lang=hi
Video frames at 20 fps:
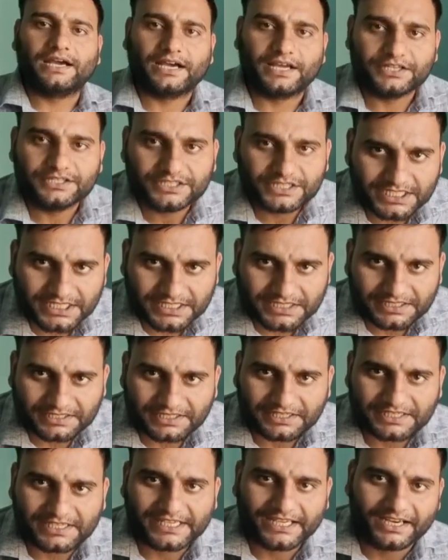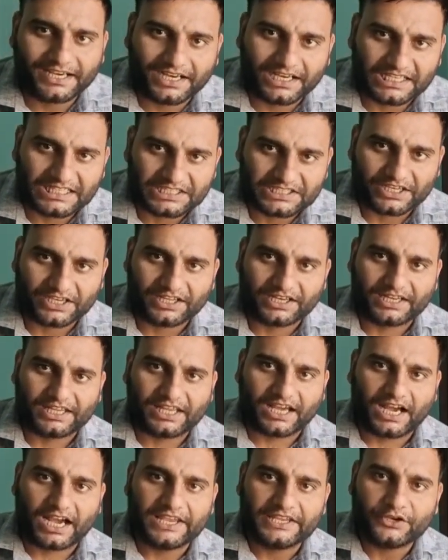हाँ जी क्या हाल चाल
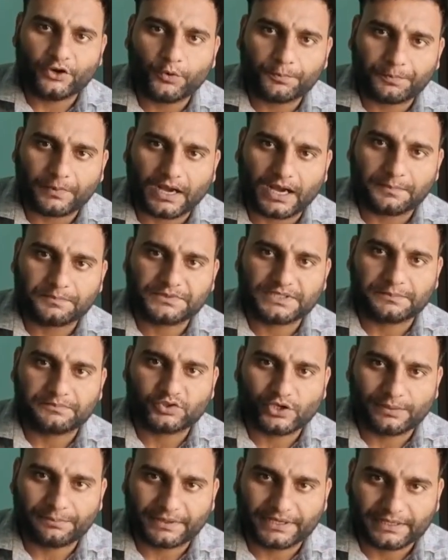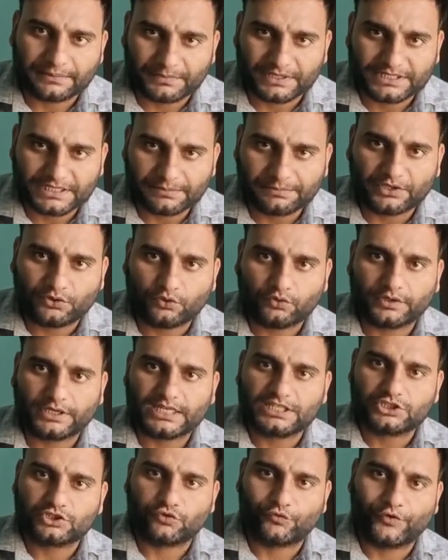है आई होप आप सब जो है बड़े मजे में
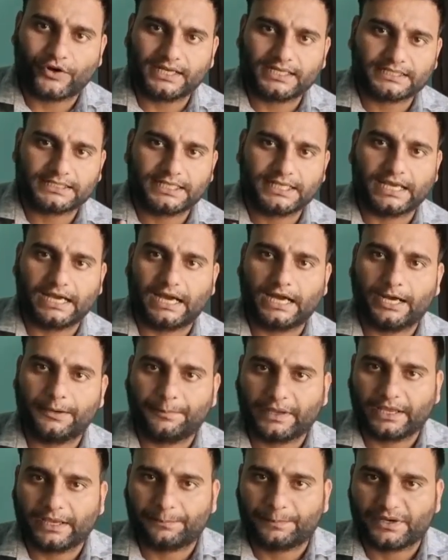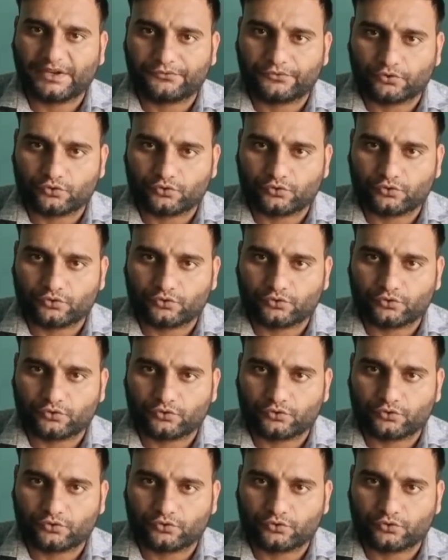होंगे स्वागत है आपके अपने